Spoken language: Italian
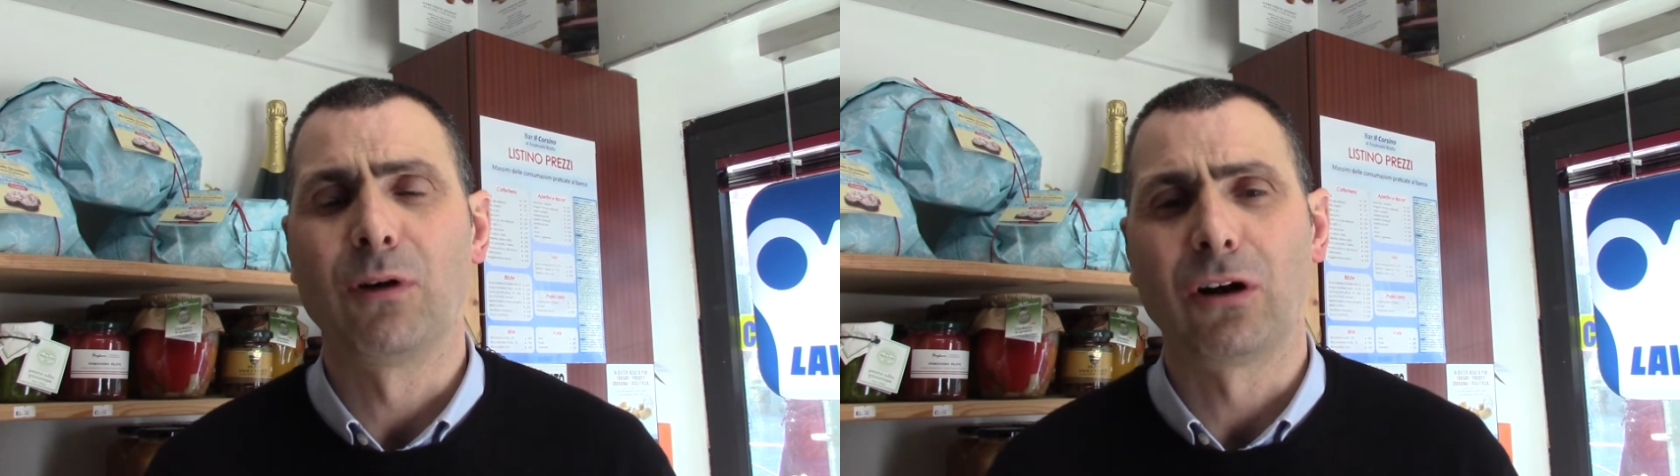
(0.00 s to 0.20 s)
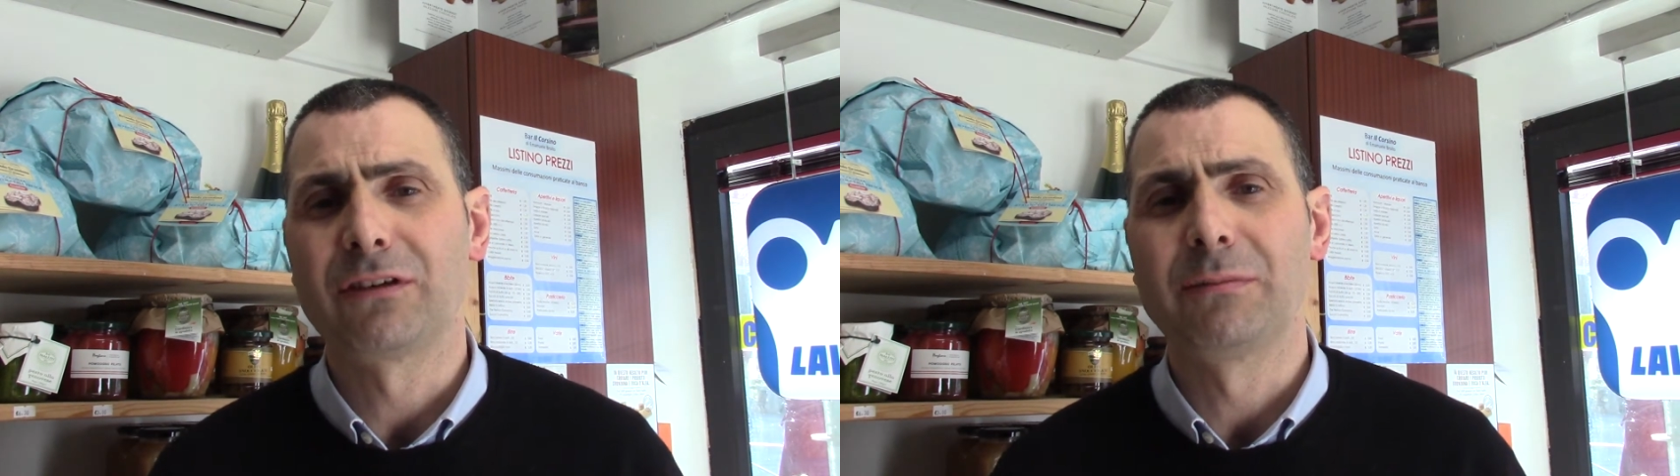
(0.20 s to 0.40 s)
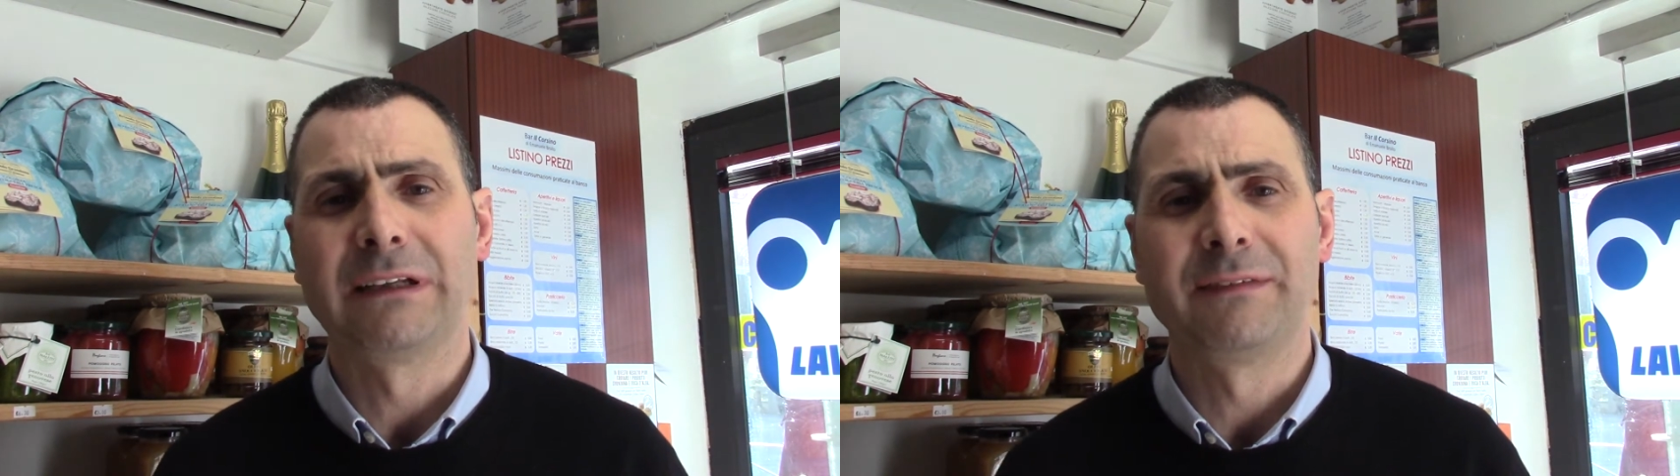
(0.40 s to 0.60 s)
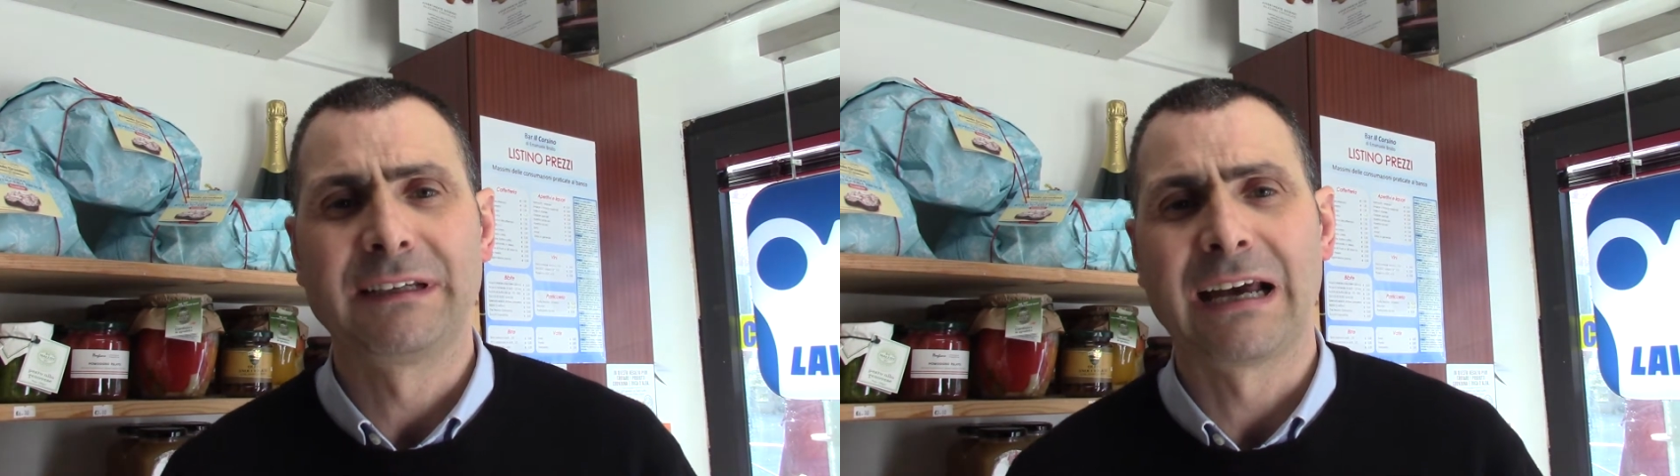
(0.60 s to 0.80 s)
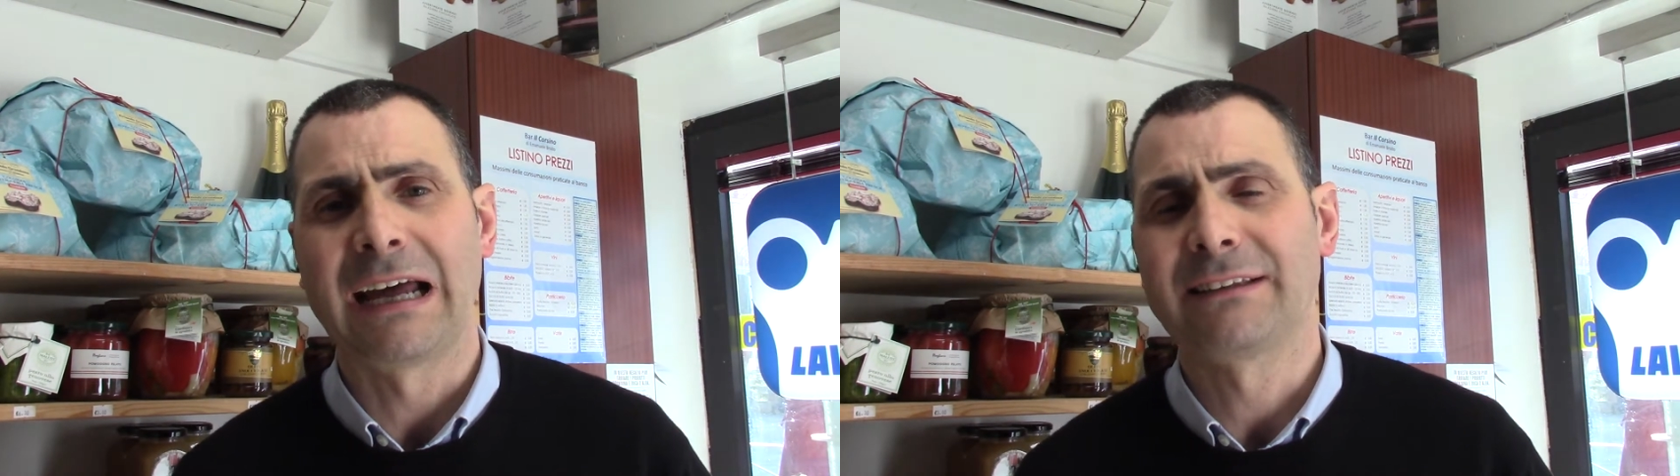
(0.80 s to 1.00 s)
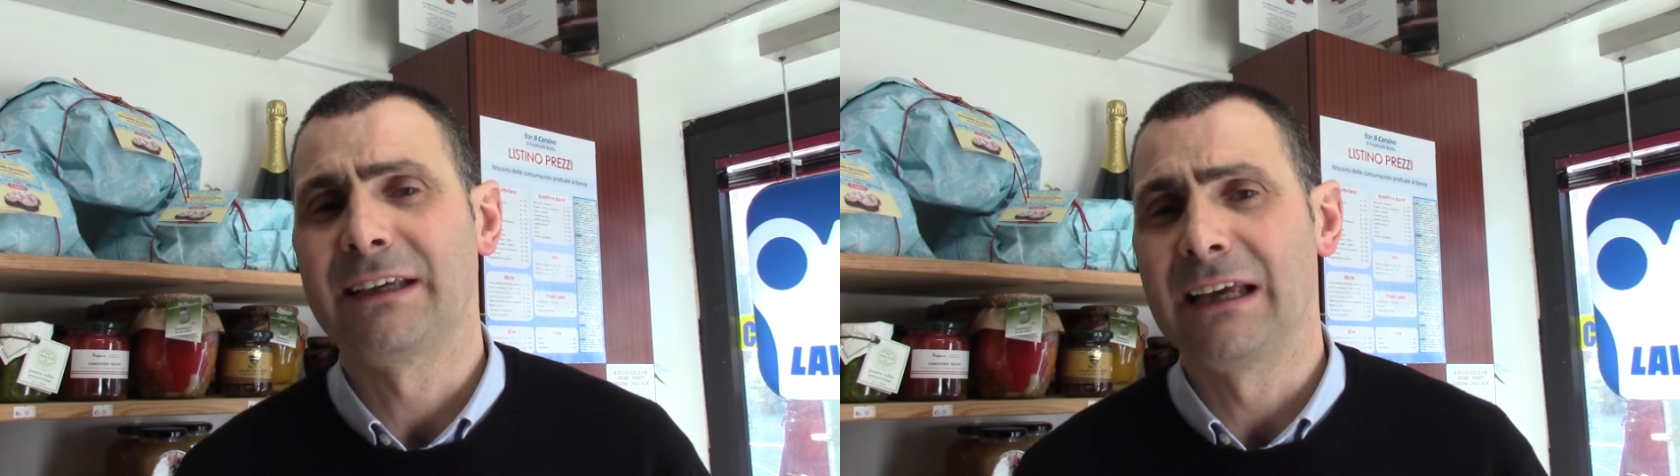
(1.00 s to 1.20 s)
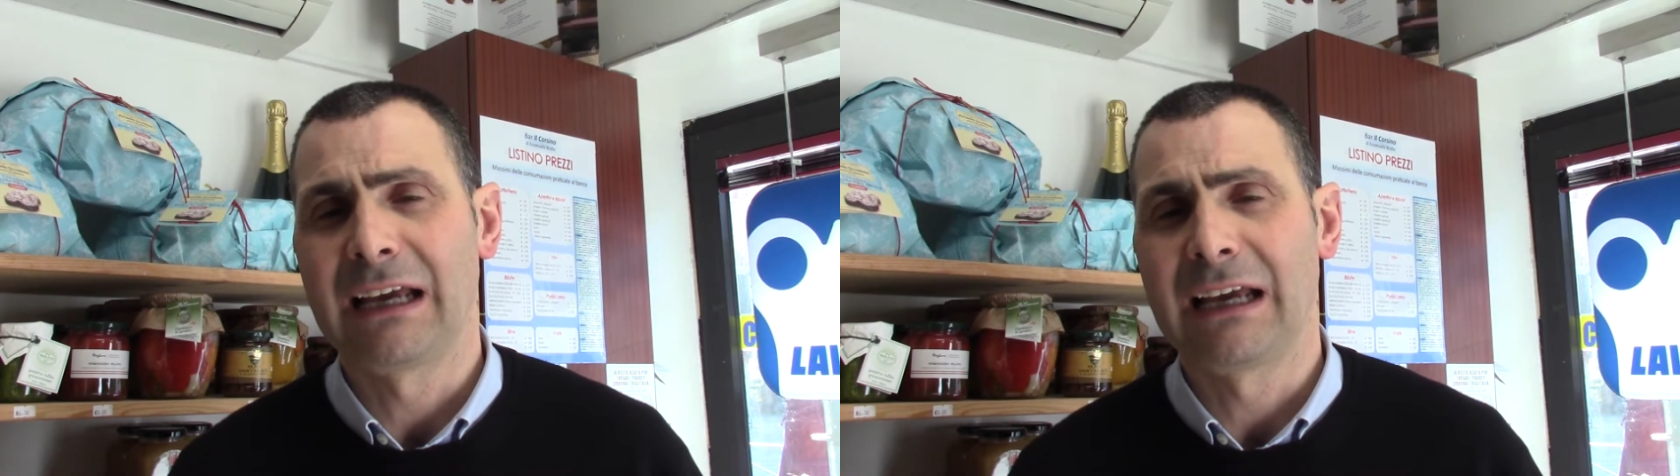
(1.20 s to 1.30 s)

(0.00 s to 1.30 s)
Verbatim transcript: ottime nevicate e